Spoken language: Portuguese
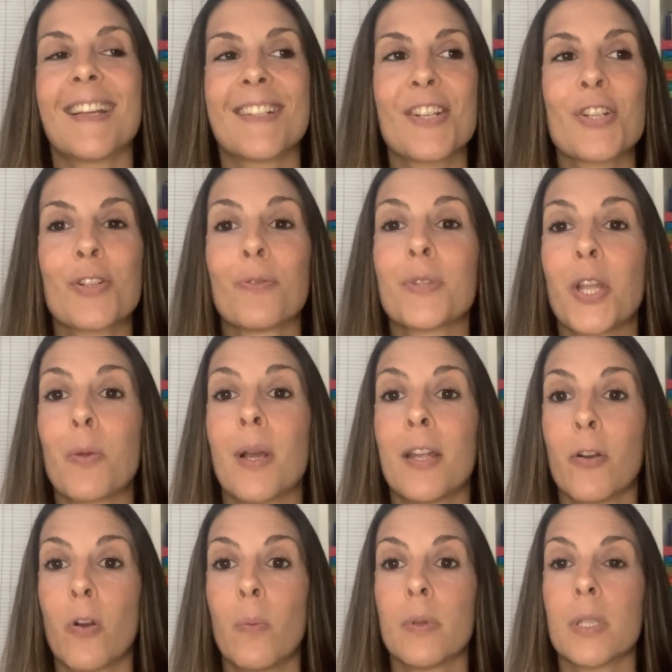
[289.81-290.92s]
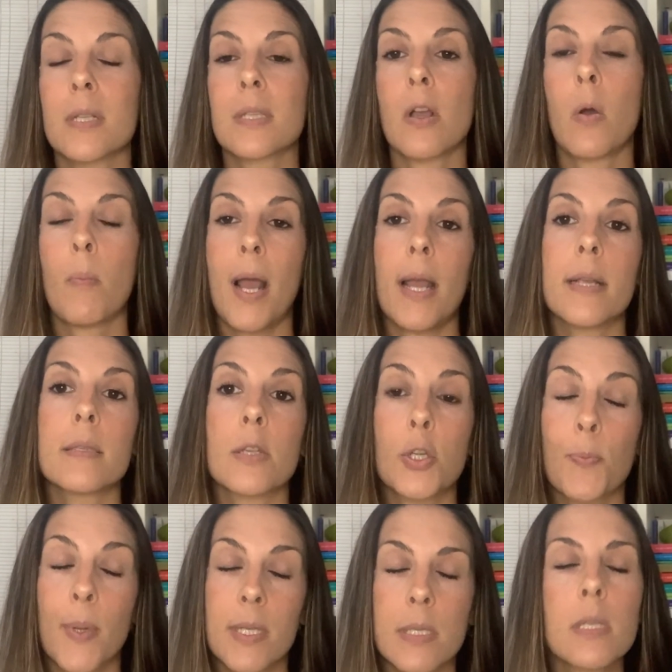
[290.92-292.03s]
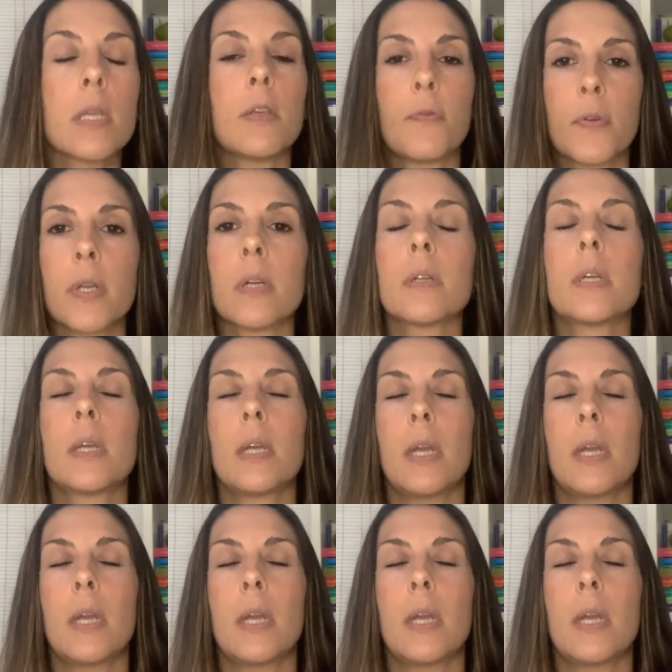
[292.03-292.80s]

A gente não tem uma recomendação mais específica,